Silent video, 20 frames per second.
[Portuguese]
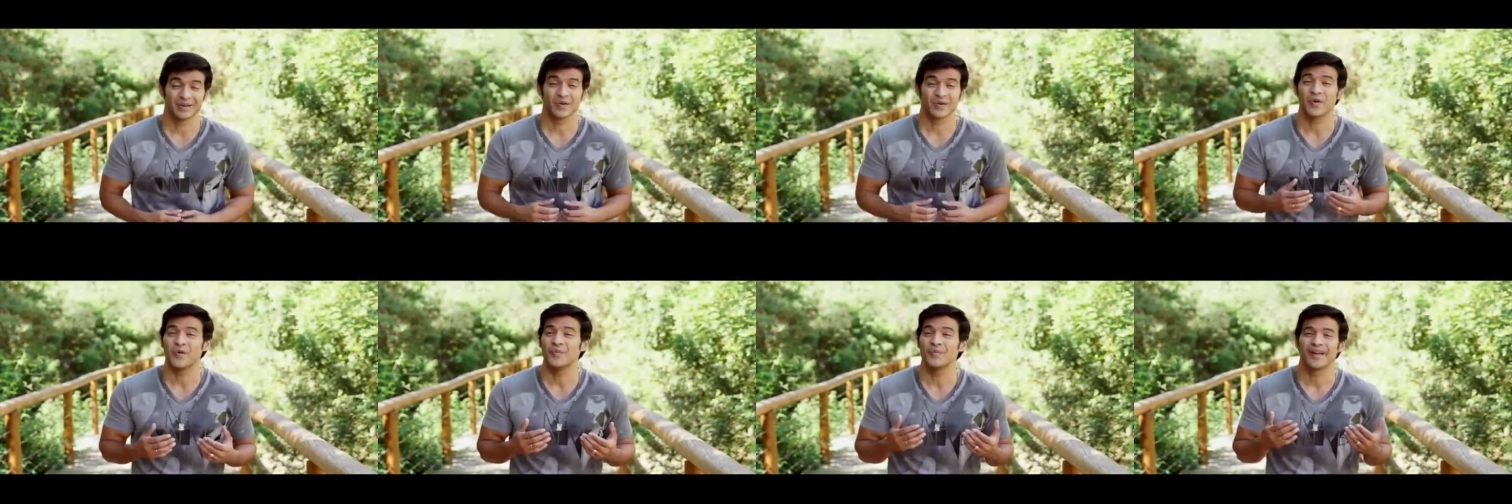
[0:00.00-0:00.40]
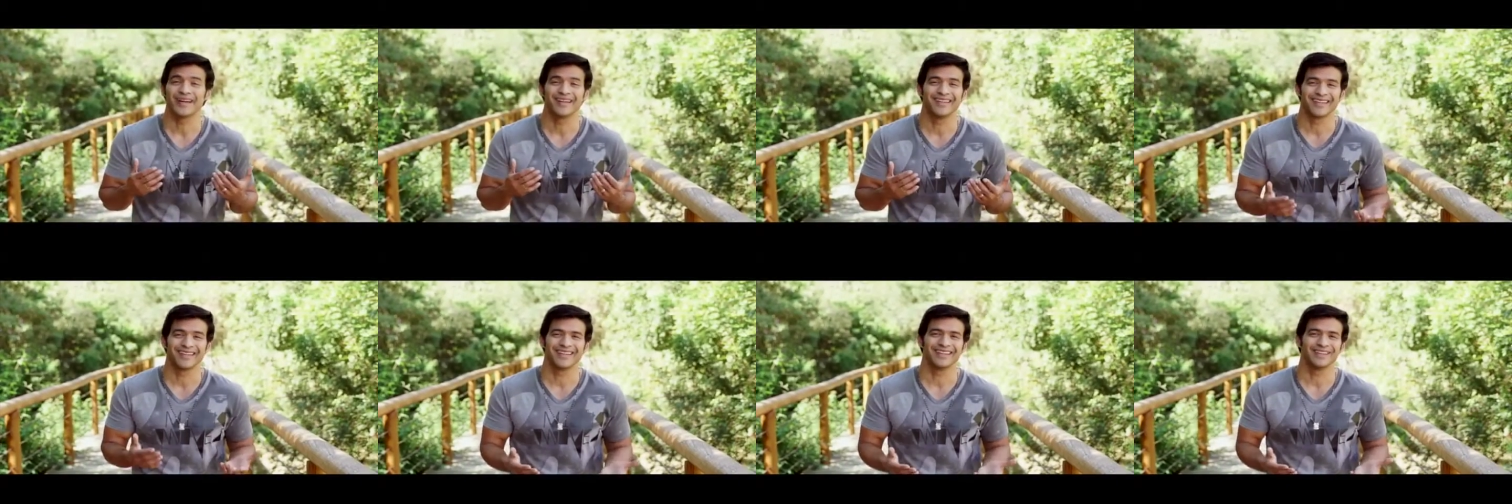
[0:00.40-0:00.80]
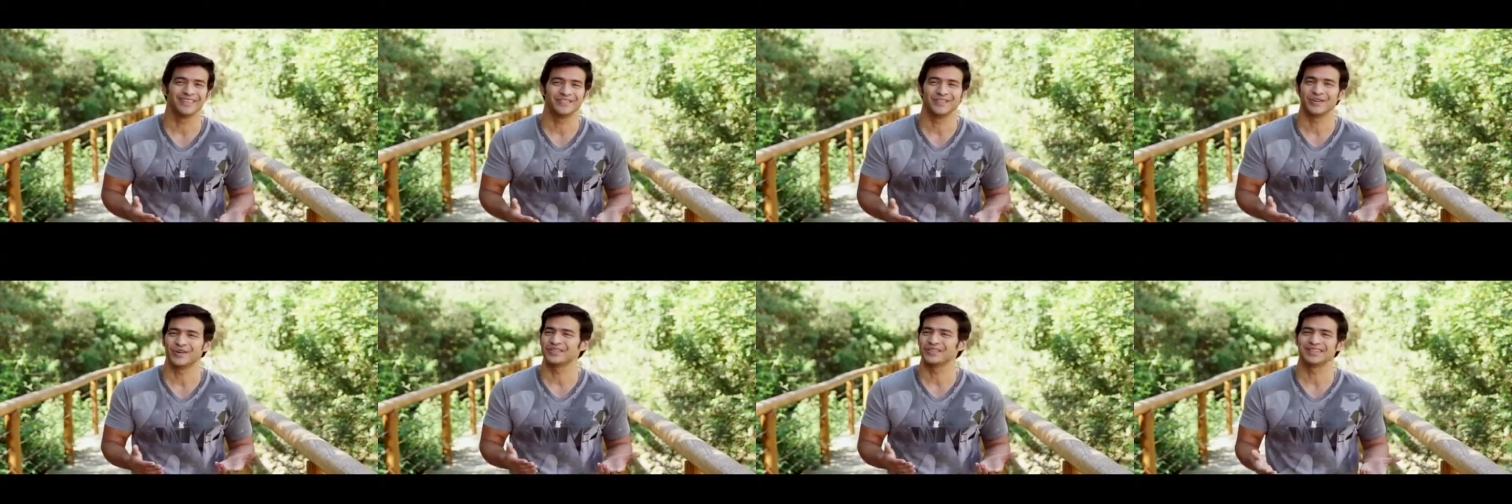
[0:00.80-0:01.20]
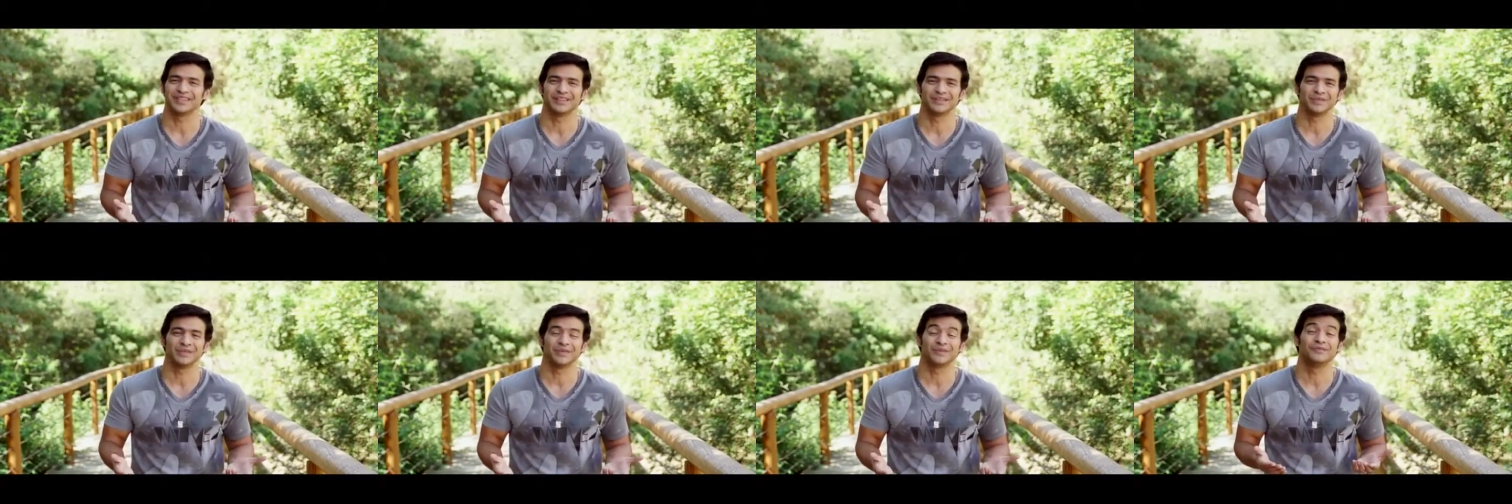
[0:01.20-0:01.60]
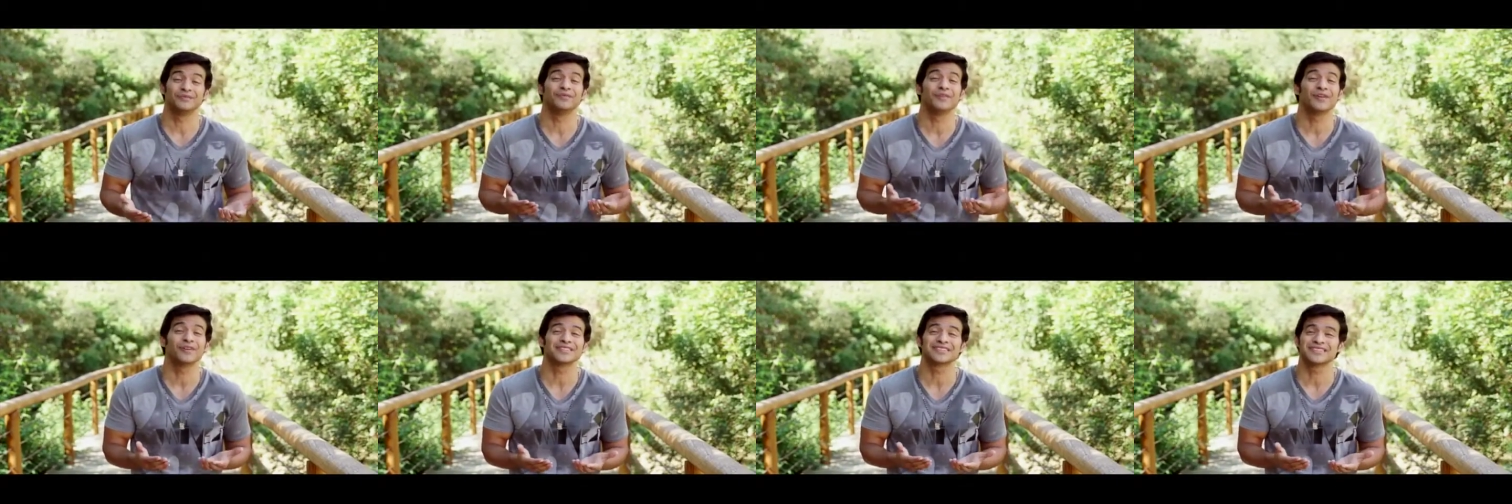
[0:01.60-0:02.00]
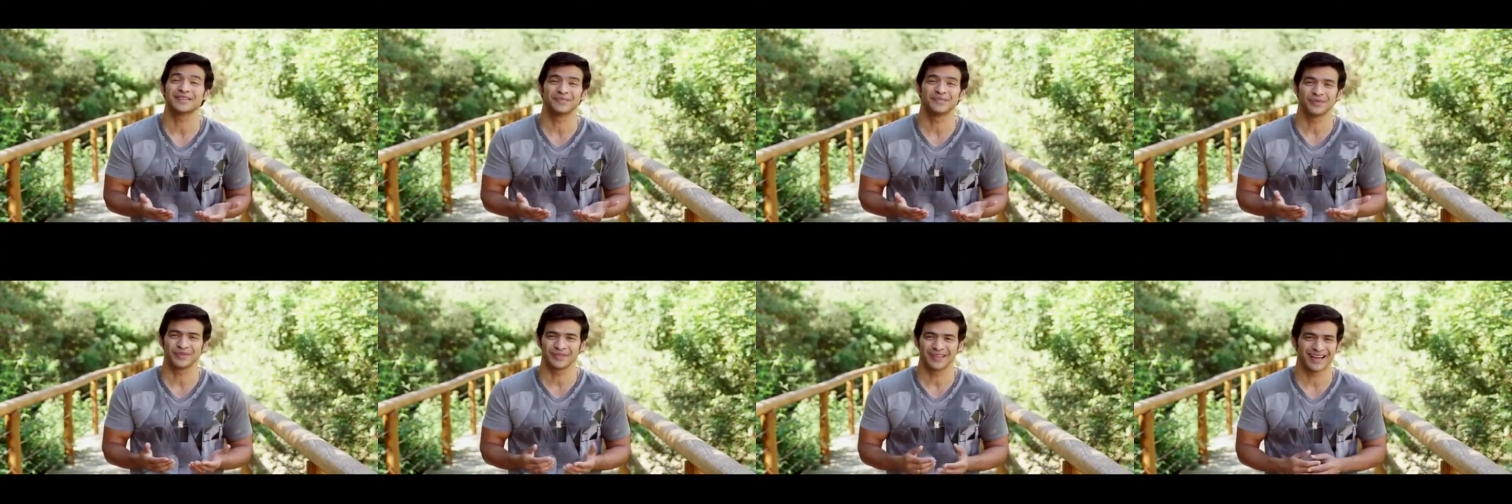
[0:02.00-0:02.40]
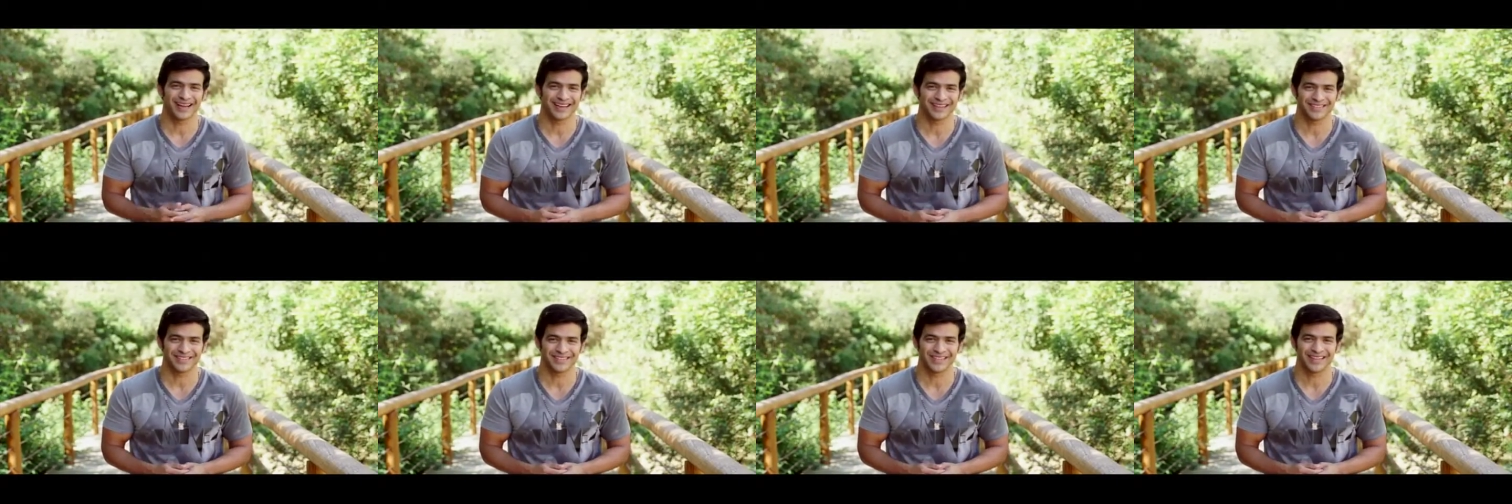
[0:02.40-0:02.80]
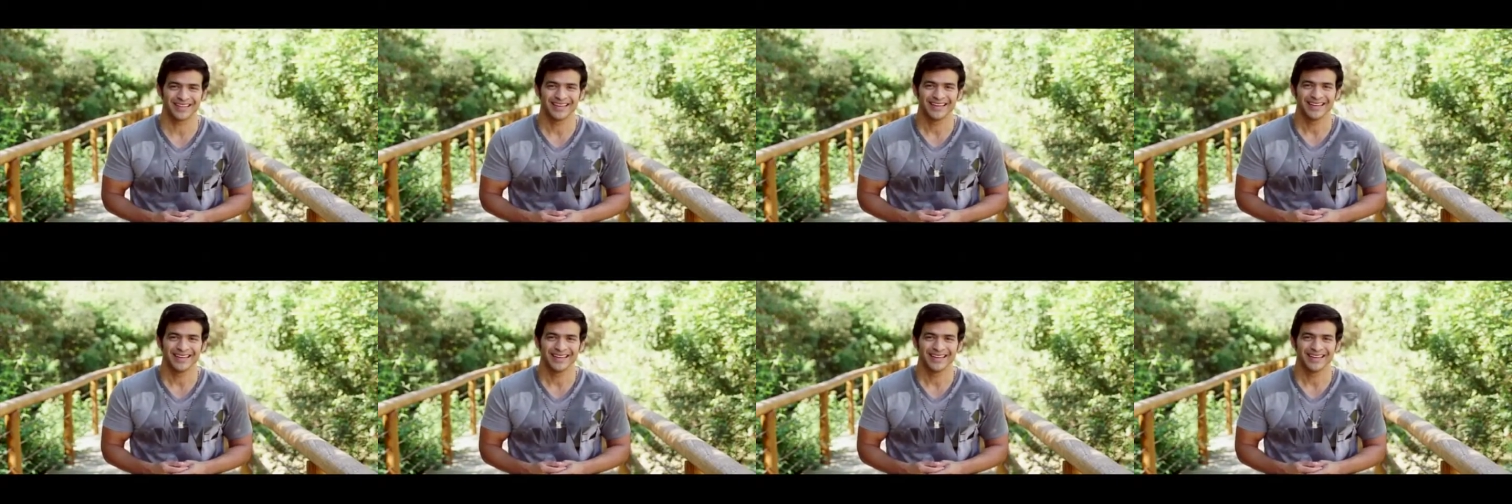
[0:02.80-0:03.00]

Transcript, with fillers: Como é grande, ó Senhor, vossa bondade,